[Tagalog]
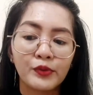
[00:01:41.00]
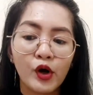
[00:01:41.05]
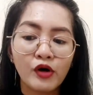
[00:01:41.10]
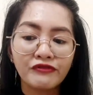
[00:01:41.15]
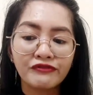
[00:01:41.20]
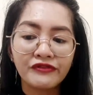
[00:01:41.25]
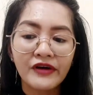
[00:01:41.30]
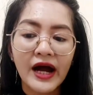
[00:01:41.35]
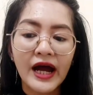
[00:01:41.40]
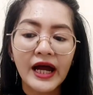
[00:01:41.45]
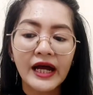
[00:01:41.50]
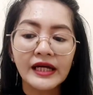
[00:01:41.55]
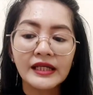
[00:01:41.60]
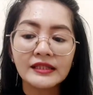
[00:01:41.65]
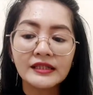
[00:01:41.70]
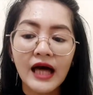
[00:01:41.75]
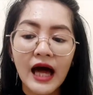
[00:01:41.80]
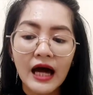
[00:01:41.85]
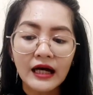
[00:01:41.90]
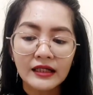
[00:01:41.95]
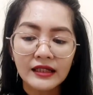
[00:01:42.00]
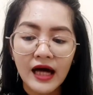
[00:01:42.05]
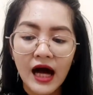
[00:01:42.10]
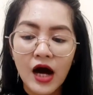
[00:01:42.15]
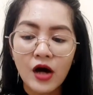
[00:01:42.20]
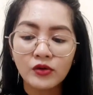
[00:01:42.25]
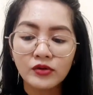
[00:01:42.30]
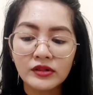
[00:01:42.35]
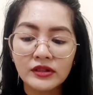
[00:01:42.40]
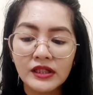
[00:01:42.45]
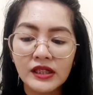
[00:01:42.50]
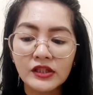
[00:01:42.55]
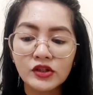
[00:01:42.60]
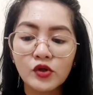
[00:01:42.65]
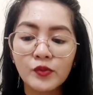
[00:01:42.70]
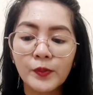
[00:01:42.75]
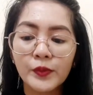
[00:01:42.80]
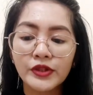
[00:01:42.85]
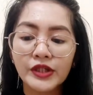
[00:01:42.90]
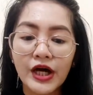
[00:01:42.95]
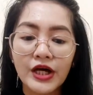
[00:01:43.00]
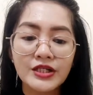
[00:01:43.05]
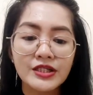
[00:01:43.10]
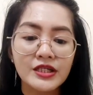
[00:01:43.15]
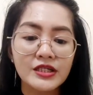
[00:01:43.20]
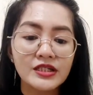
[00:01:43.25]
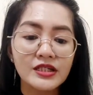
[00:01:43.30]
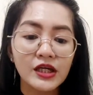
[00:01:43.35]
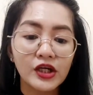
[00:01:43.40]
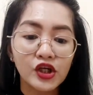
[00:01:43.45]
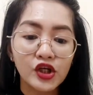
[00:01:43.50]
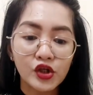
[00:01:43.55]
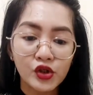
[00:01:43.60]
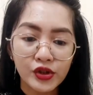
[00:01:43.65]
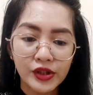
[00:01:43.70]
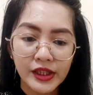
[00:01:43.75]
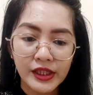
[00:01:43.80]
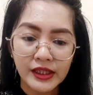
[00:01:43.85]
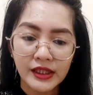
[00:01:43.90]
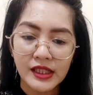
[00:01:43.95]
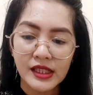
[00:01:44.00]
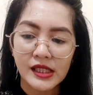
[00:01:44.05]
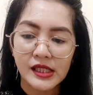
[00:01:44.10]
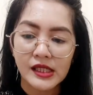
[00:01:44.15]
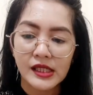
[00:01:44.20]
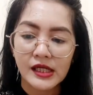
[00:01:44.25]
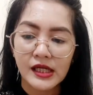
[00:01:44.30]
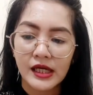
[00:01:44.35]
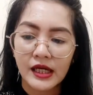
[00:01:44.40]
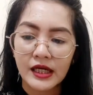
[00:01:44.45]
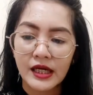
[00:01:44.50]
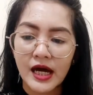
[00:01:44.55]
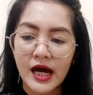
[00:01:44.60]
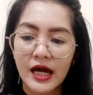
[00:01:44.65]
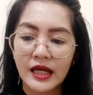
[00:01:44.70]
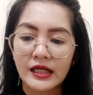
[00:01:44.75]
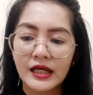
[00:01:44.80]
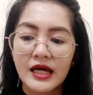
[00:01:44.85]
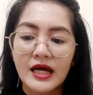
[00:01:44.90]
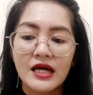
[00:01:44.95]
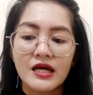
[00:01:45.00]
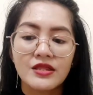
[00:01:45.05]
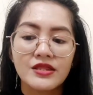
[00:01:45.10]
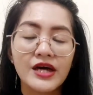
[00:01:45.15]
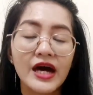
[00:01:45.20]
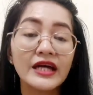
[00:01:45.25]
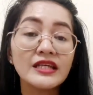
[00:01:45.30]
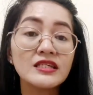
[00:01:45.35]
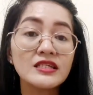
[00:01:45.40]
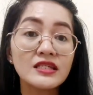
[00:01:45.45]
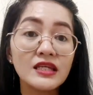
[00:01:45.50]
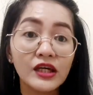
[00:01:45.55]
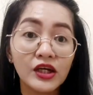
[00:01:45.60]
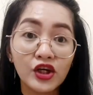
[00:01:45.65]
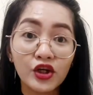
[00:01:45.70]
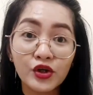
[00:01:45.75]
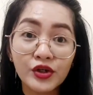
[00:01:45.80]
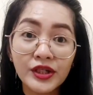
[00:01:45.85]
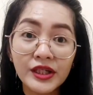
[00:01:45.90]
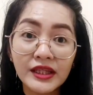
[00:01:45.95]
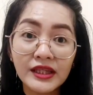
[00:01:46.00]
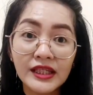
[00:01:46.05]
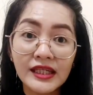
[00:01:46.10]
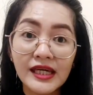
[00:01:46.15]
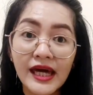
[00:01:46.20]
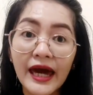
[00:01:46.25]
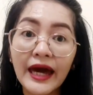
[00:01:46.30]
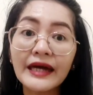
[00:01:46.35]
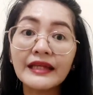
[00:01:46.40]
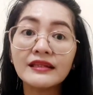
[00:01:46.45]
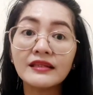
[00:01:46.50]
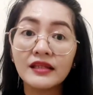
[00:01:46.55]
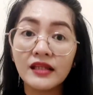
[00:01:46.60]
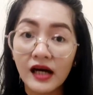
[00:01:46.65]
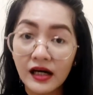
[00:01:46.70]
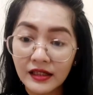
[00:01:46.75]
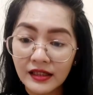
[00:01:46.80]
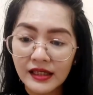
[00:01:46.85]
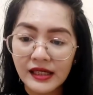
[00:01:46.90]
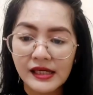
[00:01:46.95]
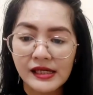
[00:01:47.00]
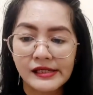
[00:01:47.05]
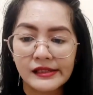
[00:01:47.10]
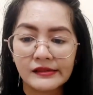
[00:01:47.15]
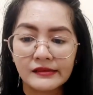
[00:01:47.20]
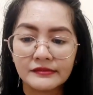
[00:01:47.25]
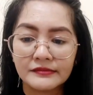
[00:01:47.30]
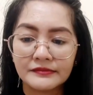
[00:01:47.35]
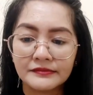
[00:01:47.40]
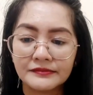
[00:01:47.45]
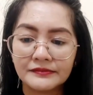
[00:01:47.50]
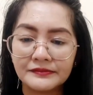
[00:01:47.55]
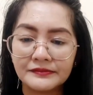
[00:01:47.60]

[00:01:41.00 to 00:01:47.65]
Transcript: profile, account, dito po tayo sa security. Ayan, then security and login.